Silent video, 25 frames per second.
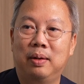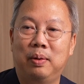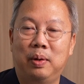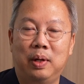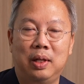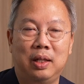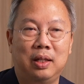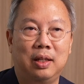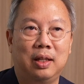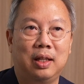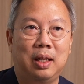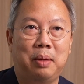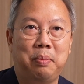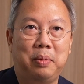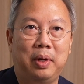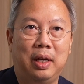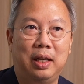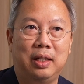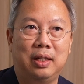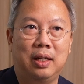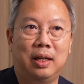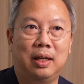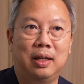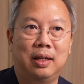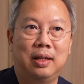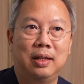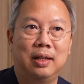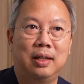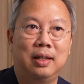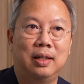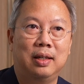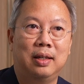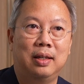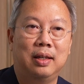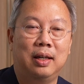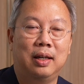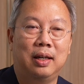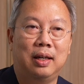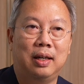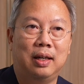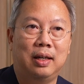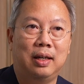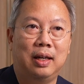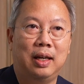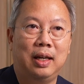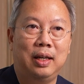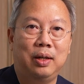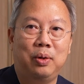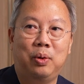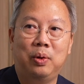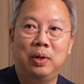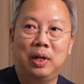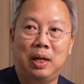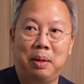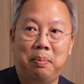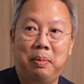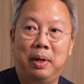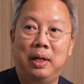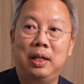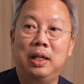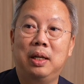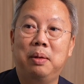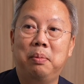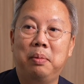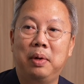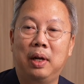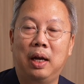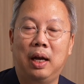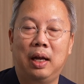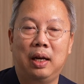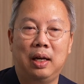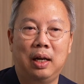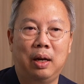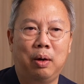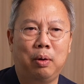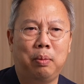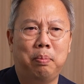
ว่าทำไงจะให้คนกลับมาที่ทำงาน